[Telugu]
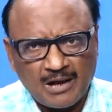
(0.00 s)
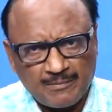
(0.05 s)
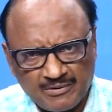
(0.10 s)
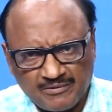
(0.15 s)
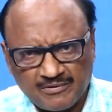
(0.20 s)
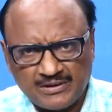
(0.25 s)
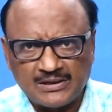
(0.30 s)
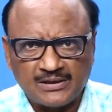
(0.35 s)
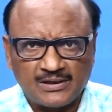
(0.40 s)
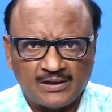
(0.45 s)
ఆమె
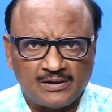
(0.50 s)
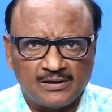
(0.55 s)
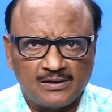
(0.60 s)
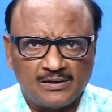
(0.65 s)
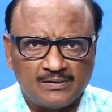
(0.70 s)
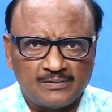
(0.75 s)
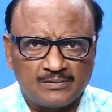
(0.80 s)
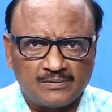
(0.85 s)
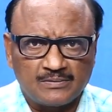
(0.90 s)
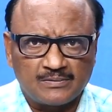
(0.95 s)
వెనుక
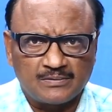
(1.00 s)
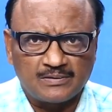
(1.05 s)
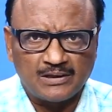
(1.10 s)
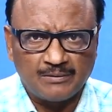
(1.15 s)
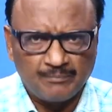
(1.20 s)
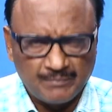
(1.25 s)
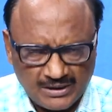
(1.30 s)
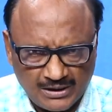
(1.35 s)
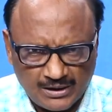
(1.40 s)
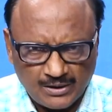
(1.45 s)

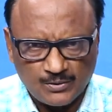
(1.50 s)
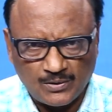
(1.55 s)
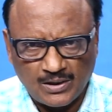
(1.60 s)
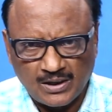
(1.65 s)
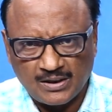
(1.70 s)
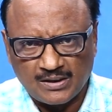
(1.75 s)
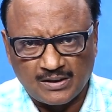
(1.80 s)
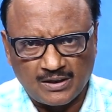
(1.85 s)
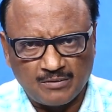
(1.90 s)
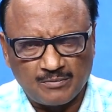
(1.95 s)
ఎమ్మెల్యేలు
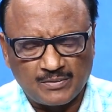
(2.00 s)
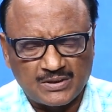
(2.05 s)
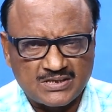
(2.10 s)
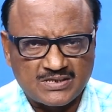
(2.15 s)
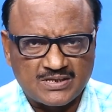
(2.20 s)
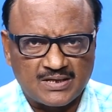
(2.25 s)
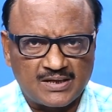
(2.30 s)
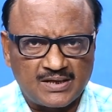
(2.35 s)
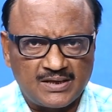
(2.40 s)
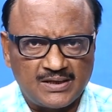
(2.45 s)
ఆళ్ల
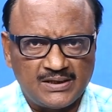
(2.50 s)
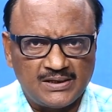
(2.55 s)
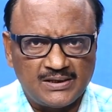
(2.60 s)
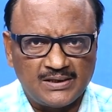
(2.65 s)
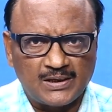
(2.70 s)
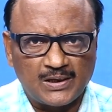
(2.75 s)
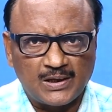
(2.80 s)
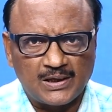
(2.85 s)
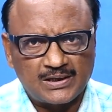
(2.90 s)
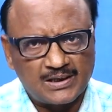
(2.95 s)
రామకృష్ణారెడ్డి
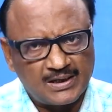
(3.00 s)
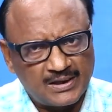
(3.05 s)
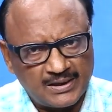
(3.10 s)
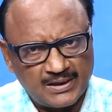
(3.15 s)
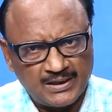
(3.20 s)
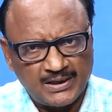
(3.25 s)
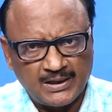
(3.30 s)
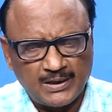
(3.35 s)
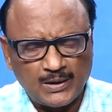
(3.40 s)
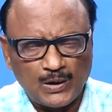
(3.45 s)

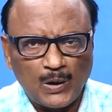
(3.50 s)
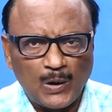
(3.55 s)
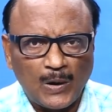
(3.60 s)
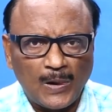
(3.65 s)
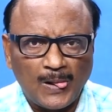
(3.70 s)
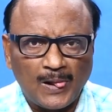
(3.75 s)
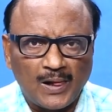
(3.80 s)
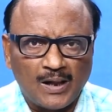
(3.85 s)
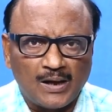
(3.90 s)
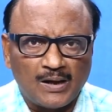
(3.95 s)
అట్లాగే
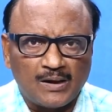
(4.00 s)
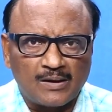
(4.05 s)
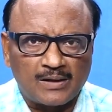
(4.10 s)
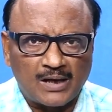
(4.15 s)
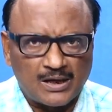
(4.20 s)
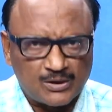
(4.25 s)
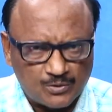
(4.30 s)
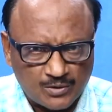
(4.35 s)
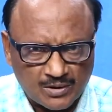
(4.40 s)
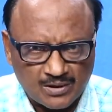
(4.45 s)

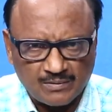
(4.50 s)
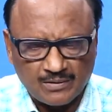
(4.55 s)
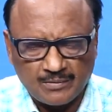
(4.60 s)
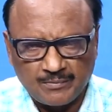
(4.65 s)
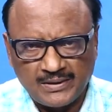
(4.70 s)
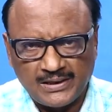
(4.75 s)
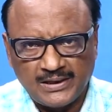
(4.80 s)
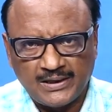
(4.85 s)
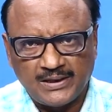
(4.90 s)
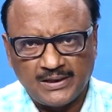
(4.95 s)
రాయదుర్గం
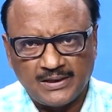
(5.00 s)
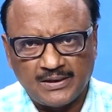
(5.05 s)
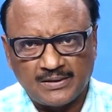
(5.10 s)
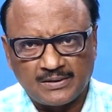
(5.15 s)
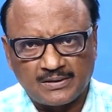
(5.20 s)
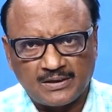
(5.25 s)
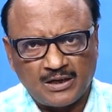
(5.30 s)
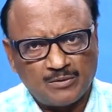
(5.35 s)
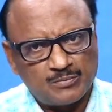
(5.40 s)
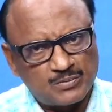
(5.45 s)
ఎమ్మెల్యే
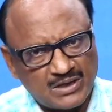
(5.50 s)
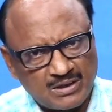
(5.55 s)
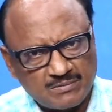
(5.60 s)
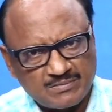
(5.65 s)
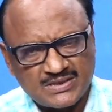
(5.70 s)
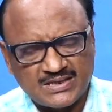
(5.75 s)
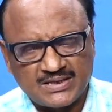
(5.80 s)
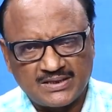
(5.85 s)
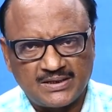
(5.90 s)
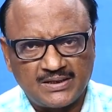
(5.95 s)
కాపు
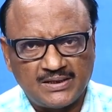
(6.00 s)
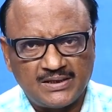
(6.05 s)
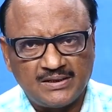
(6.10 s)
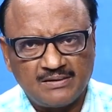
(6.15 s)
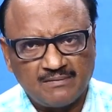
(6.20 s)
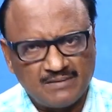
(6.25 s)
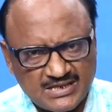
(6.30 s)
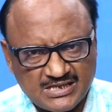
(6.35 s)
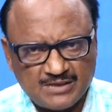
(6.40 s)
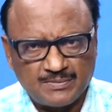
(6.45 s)
రెడ్డి
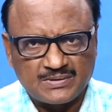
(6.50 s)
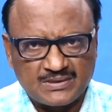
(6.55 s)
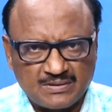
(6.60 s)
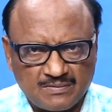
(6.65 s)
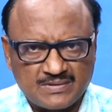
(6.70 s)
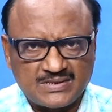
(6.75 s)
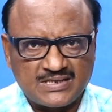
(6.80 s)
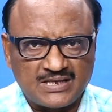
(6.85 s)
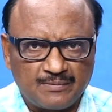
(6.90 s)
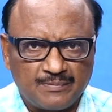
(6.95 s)
వైసీపీకి
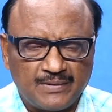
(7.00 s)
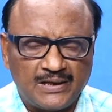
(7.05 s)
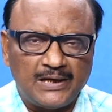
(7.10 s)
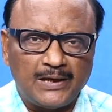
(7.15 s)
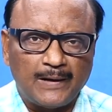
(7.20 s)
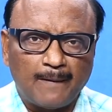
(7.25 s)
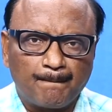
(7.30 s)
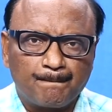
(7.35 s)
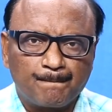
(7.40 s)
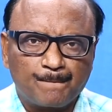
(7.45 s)
సంబంధించిన
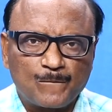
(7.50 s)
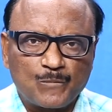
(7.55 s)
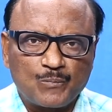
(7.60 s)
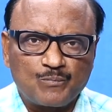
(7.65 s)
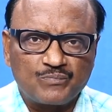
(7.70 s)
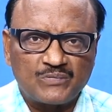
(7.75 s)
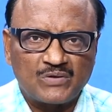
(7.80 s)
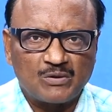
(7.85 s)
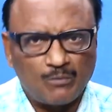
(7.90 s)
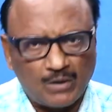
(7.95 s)
ఎమ్మెల్యే
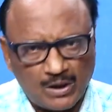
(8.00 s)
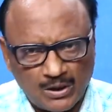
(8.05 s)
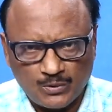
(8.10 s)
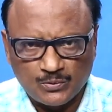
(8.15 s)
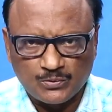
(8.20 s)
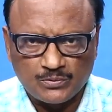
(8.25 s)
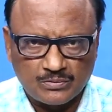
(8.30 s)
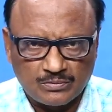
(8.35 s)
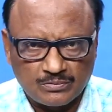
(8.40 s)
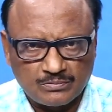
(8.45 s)

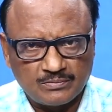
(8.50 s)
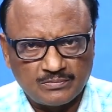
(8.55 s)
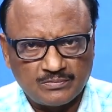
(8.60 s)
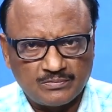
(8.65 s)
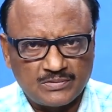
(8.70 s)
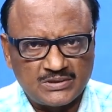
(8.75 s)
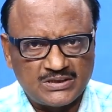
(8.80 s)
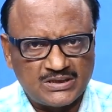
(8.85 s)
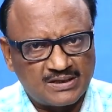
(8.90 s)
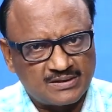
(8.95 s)
వాళ్ళు
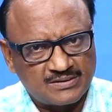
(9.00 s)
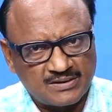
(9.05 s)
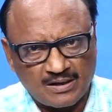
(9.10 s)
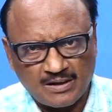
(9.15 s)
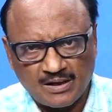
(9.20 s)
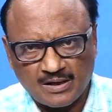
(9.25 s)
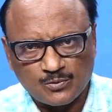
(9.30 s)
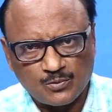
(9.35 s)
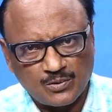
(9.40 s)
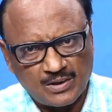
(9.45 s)

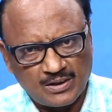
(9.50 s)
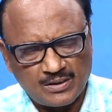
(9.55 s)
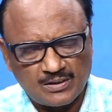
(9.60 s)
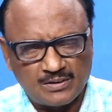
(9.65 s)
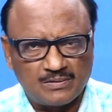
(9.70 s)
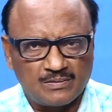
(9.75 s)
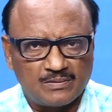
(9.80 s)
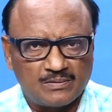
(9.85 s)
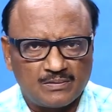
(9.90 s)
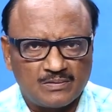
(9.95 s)
చేరతారని కూడా
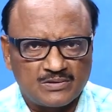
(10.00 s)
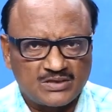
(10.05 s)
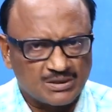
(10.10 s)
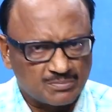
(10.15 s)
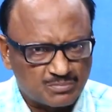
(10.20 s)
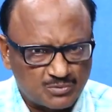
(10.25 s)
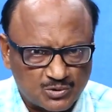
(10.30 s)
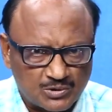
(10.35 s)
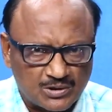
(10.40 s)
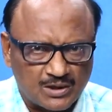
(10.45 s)

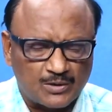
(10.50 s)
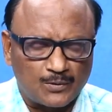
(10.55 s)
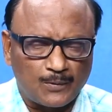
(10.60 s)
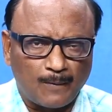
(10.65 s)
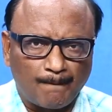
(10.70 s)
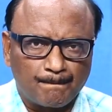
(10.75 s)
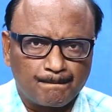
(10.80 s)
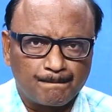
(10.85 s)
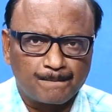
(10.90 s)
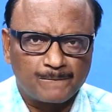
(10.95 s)
చెప్తున్నారు
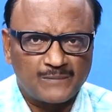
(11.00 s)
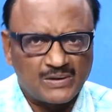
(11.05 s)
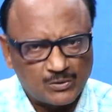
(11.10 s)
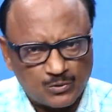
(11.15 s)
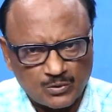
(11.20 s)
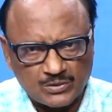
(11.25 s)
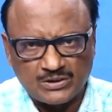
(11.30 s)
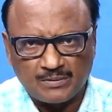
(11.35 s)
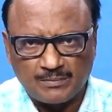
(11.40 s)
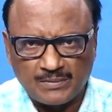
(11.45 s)
మరి
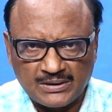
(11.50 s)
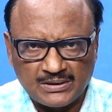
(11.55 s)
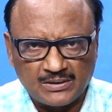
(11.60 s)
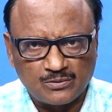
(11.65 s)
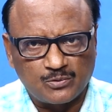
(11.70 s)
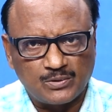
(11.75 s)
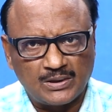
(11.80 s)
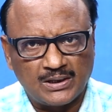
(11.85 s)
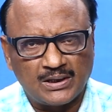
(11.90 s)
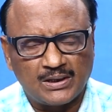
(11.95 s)
కొంతమంది
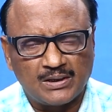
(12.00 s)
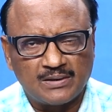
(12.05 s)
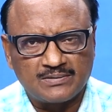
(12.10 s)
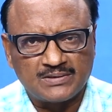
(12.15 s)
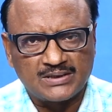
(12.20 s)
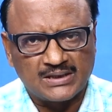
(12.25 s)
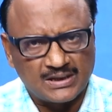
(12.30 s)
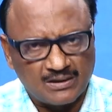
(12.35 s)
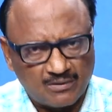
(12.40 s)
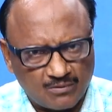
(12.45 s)
కూడా
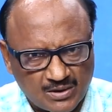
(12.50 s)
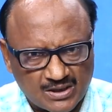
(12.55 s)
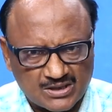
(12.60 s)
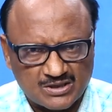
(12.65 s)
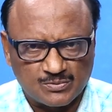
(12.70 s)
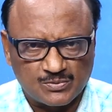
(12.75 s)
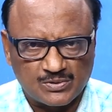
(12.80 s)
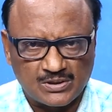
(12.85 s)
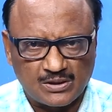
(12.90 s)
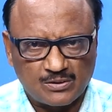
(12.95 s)
చేరే
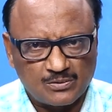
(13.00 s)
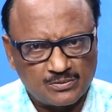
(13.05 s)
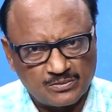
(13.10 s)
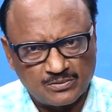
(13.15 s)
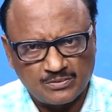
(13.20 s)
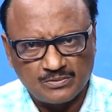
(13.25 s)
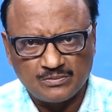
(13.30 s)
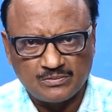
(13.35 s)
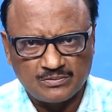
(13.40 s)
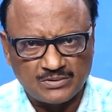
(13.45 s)
అవకాశం ఉన్నట్టు
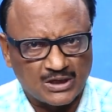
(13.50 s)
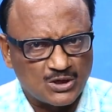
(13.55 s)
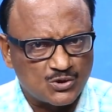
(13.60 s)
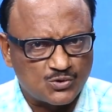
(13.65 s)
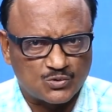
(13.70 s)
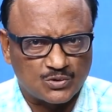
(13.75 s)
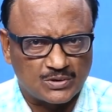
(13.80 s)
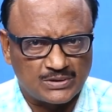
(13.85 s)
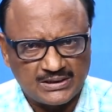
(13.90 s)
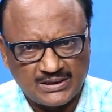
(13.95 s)

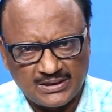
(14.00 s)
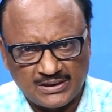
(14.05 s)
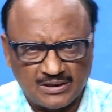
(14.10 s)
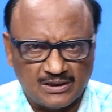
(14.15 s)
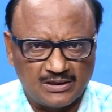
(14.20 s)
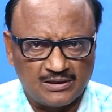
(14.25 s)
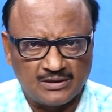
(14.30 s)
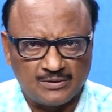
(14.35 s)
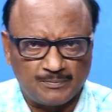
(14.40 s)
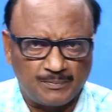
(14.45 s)
తెలుస్తోంది
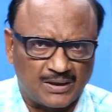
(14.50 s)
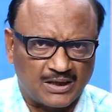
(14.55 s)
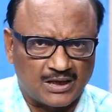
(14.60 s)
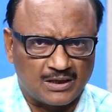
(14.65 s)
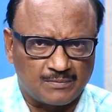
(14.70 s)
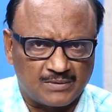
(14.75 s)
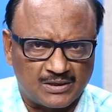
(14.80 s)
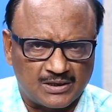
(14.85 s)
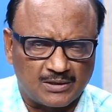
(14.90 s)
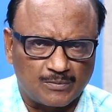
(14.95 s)

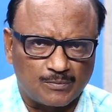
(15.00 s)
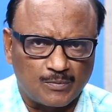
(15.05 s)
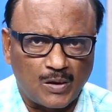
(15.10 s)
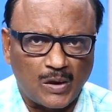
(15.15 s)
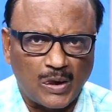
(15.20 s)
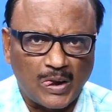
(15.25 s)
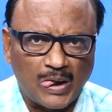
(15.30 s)
పక్కన పెడదాం